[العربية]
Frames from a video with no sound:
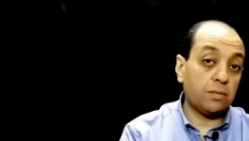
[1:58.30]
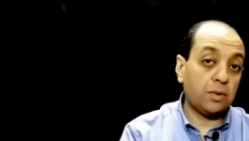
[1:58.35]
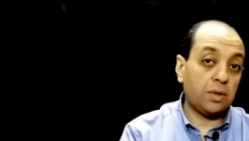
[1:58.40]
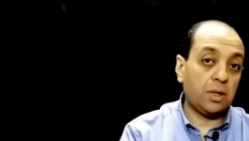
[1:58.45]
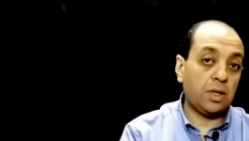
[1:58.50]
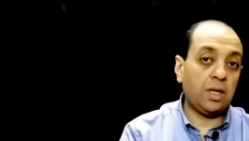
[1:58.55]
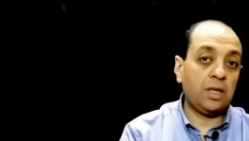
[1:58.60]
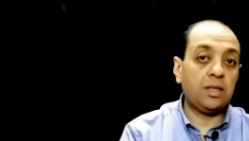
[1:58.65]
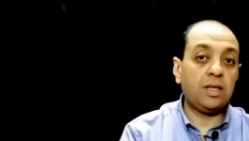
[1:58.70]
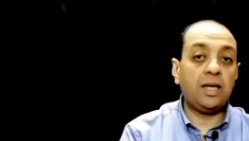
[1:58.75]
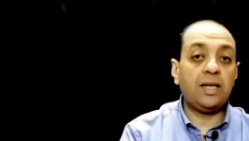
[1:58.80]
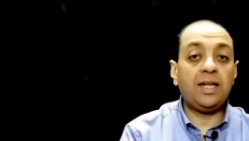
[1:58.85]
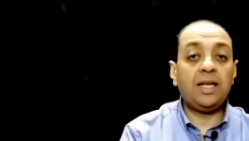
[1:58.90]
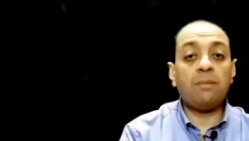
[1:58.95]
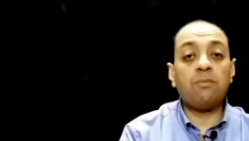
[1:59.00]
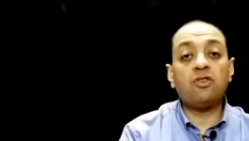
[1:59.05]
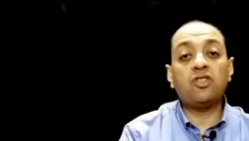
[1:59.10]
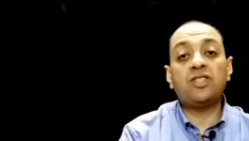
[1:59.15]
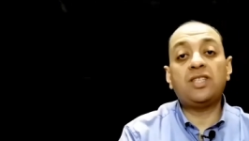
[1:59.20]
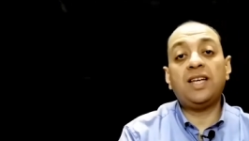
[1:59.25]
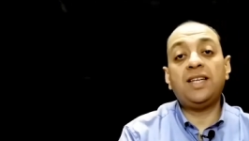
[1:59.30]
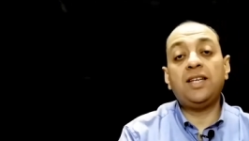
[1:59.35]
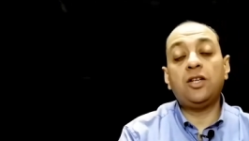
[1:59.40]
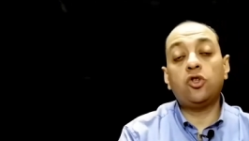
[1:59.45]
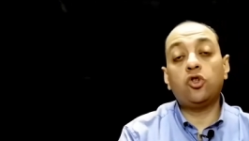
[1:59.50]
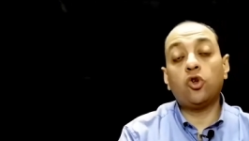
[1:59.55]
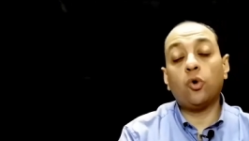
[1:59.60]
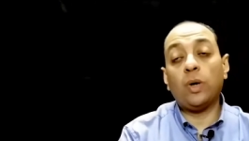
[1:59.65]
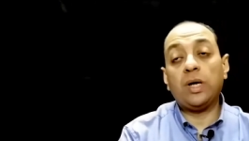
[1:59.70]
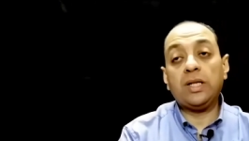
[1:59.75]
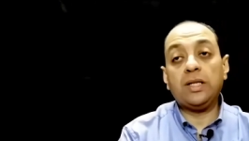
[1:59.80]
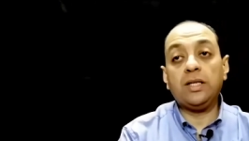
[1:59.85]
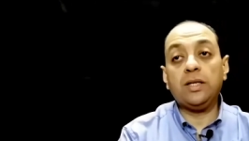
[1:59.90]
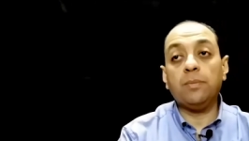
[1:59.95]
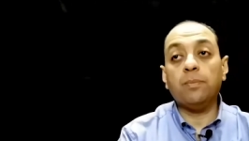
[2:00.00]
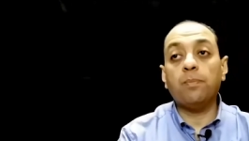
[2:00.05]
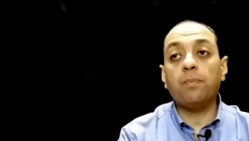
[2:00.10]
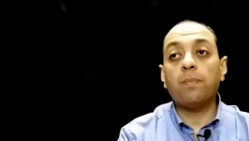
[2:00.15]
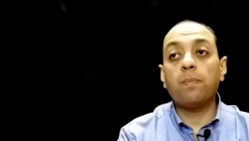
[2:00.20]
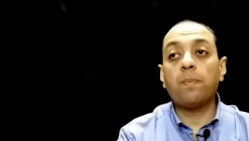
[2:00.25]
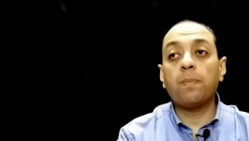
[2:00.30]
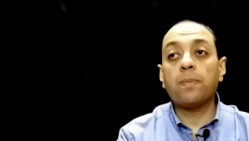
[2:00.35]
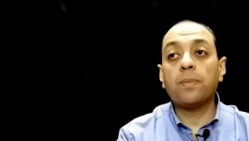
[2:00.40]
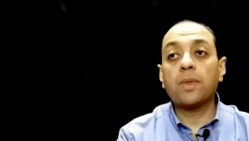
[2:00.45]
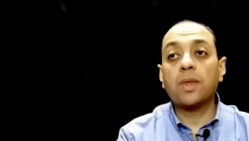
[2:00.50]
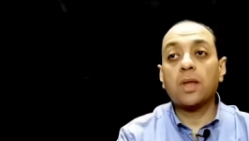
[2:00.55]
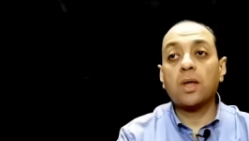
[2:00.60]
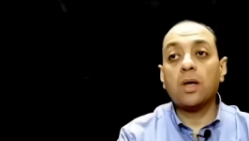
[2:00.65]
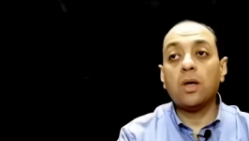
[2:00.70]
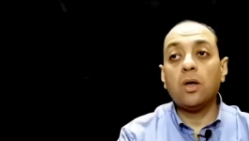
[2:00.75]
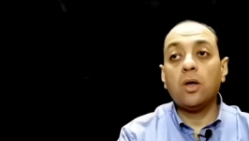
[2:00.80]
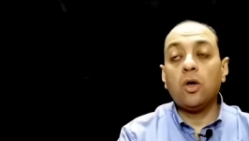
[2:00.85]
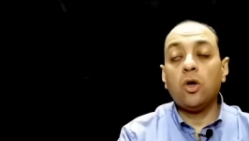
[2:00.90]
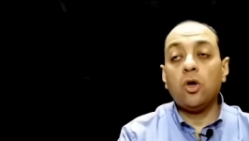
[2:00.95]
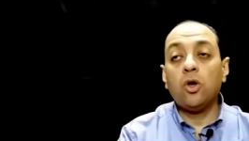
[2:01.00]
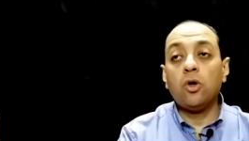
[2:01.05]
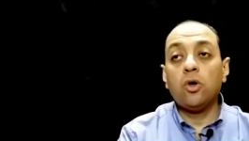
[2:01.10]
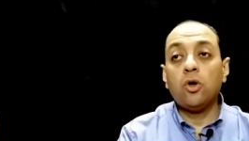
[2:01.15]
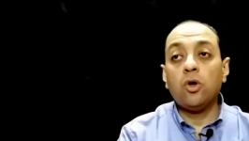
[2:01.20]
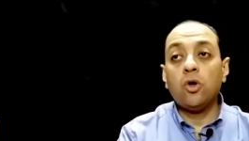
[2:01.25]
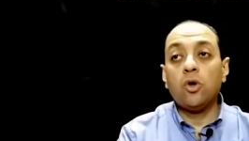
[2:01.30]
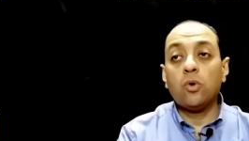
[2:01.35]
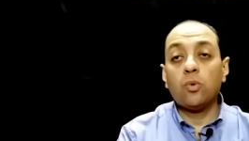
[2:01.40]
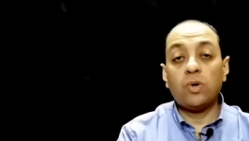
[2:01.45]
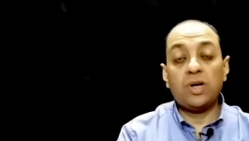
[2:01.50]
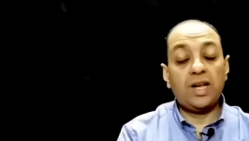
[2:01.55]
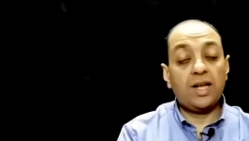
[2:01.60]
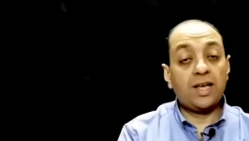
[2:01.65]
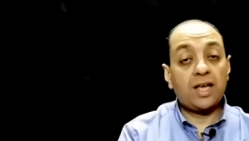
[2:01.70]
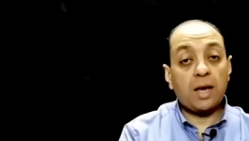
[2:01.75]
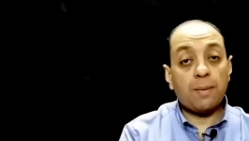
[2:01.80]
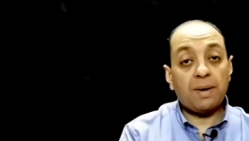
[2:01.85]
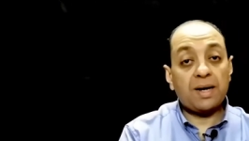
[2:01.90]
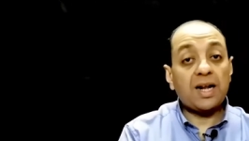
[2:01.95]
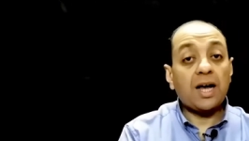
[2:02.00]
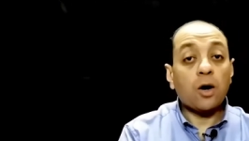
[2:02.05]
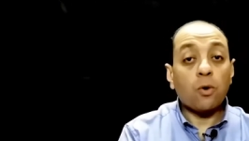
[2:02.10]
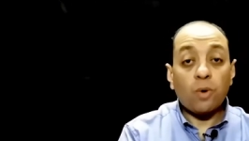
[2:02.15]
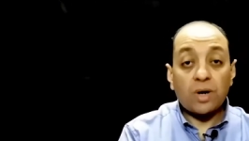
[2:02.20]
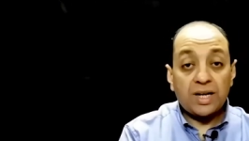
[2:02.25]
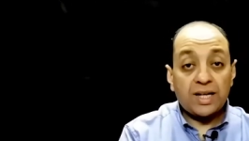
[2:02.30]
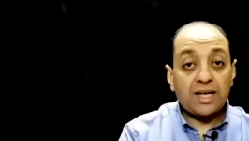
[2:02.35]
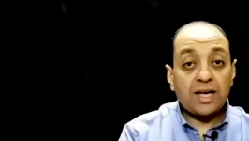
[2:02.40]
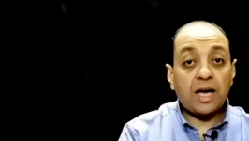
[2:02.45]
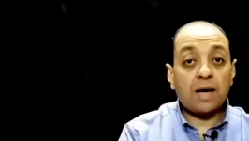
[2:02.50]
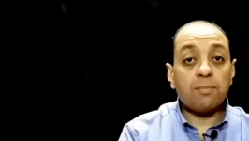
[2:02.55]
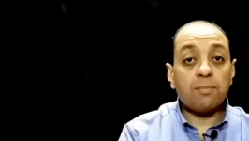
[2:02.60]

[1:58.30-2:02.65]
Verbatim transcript: احنا ليه مش زي الدول دي والاجابه الاوليه